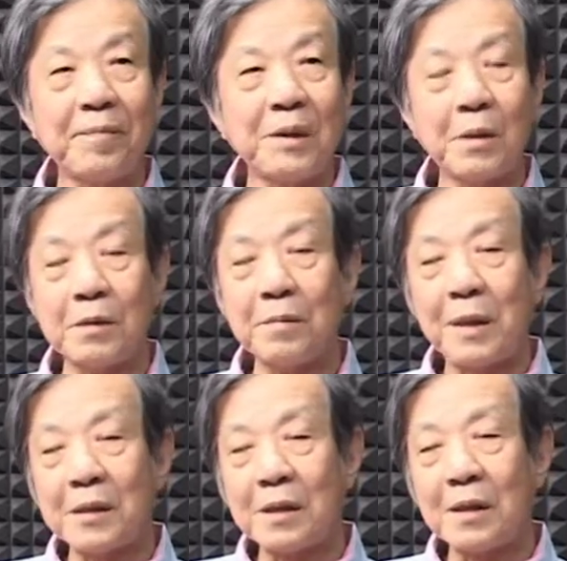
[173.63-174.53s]
所以我就
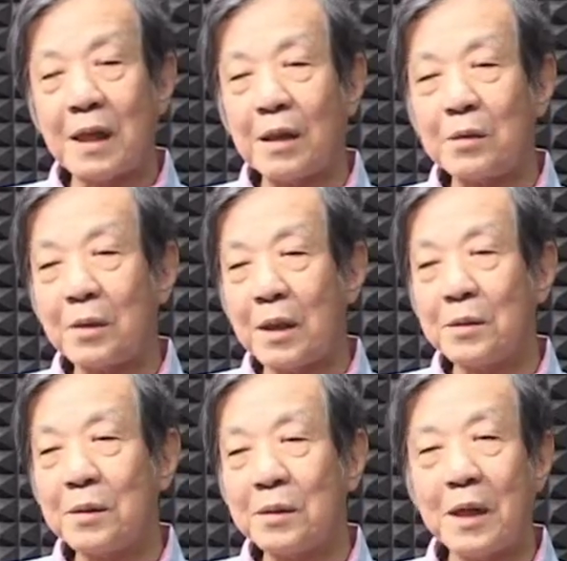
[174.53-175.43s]
把琴拿到学校
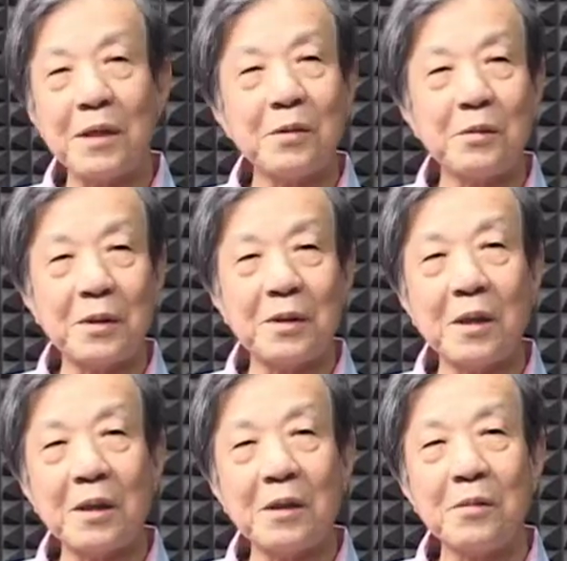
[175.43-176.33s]
去，在学
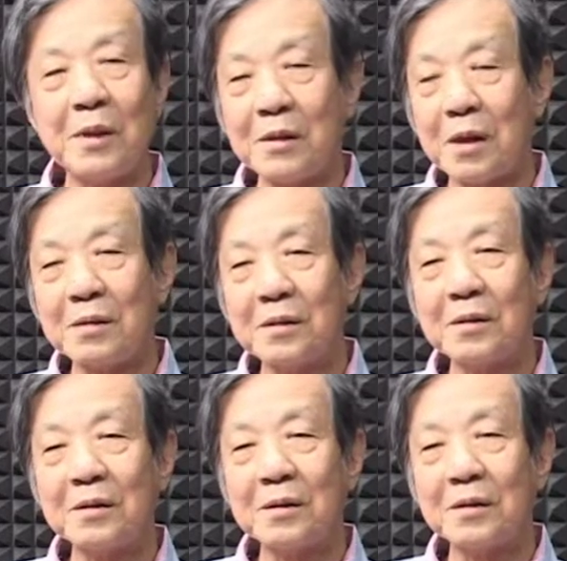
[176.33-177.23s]
校的音乐教室
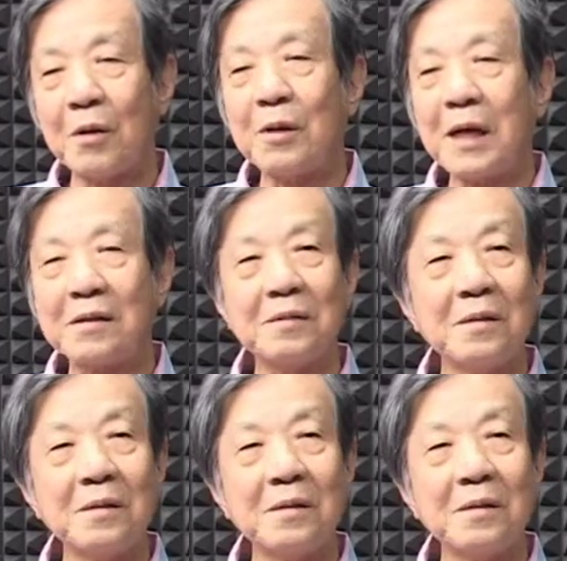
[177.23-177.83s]
偷练，